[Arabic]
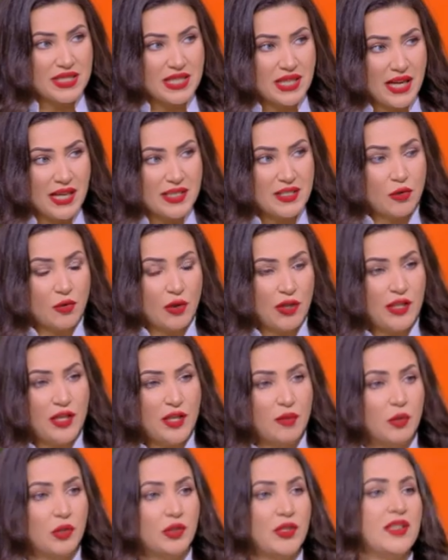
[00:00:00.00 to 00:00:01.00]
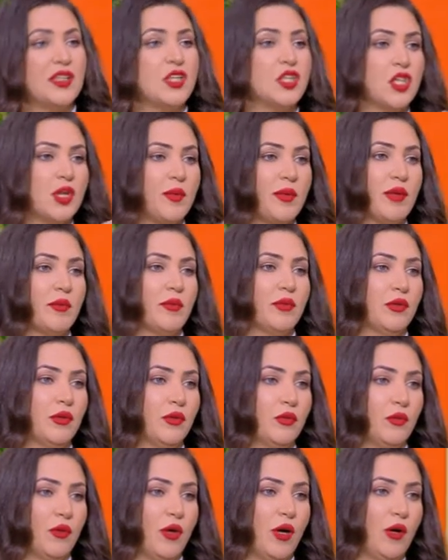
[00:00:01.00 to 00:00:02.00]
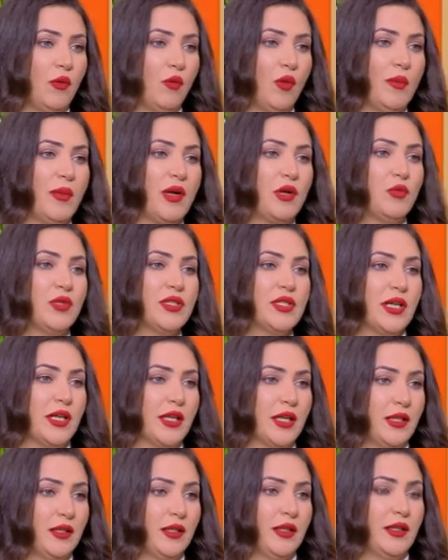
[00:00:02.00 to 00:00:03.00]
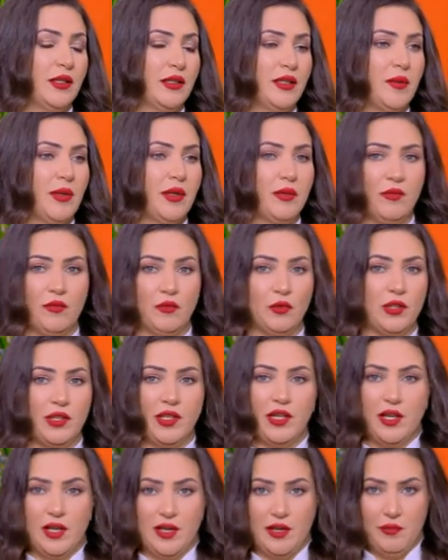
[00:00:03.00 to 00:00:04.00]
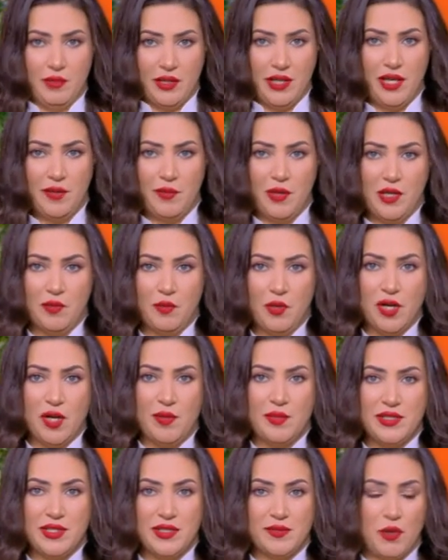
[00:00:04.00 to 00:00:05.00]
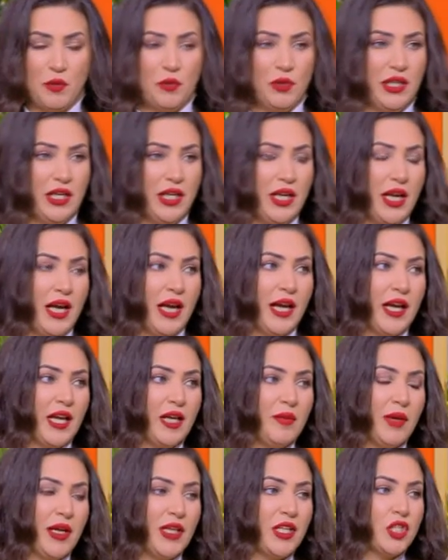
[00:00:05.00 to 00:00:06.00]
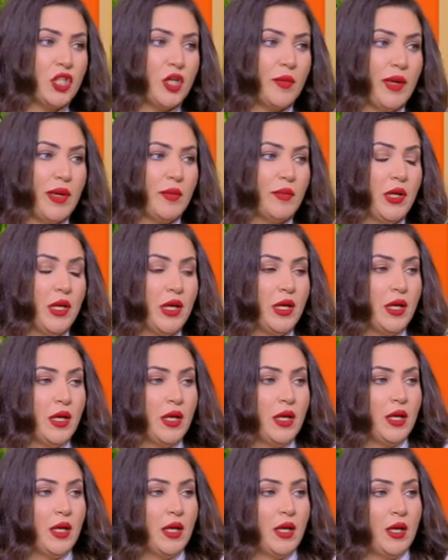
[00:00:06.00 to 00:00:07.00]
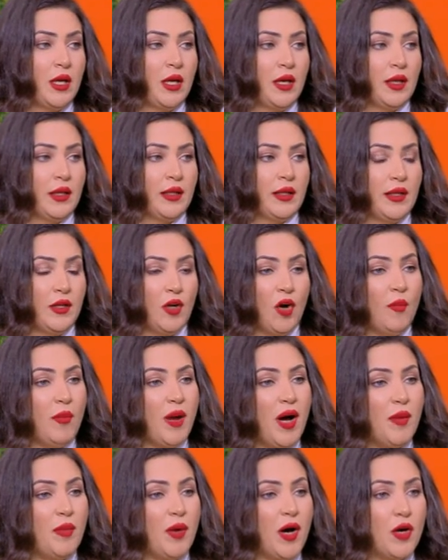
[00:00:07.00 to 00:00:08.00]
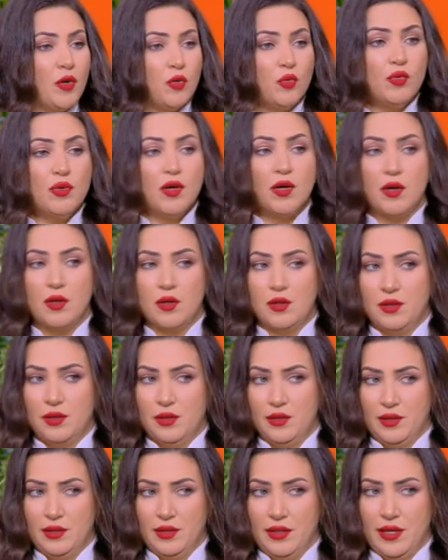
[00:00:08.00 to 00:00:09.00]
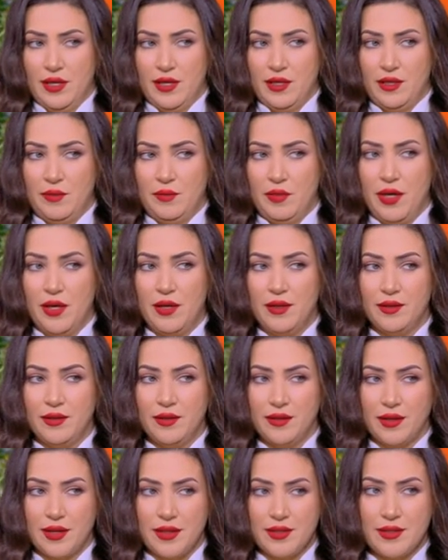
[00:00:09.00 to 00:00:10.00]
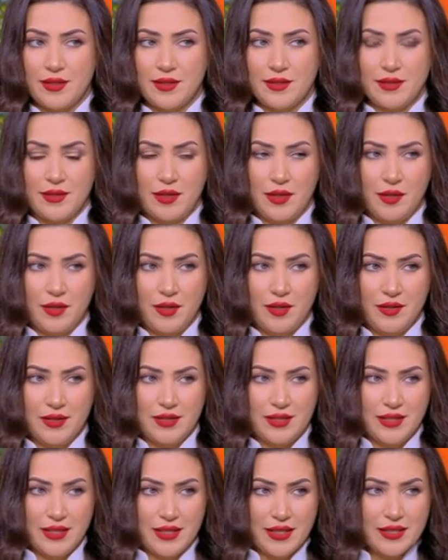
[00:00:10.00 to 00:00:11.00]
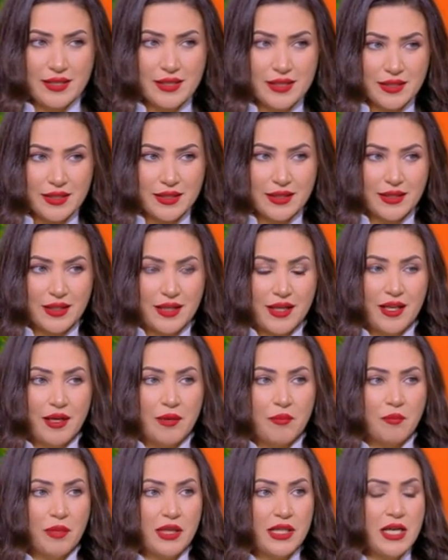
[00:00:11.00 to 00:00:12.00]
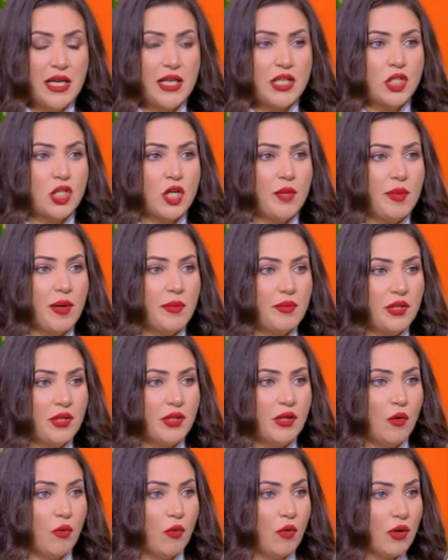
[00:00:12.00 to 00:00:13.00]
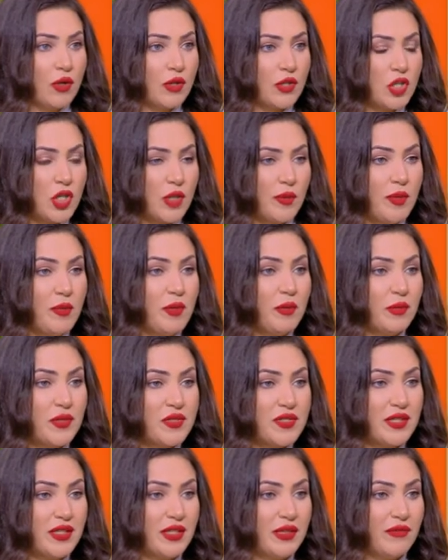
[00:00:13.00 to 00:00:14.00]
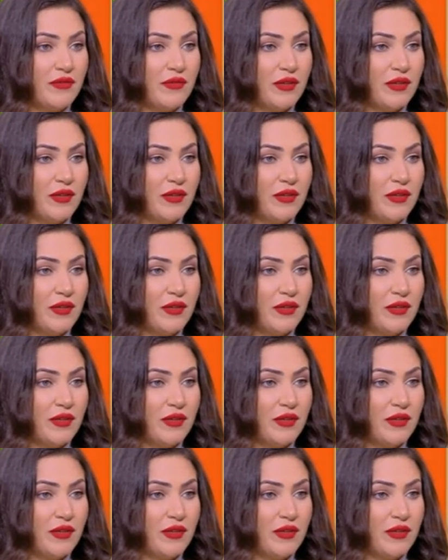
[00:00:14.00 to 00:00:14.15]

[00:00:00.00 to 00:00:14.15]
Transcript: بس انا عايزه اروح هنا لمنطقه الشباب وبروزها كده انا طبعا المفروض ان انا بتكلم عن المراه بس اسمحوا لي اتكلم عن الشباب لان هم ابهرونا يعني بعد كذا استحقاق سياسي بدا الشباب ينور الشباب المصري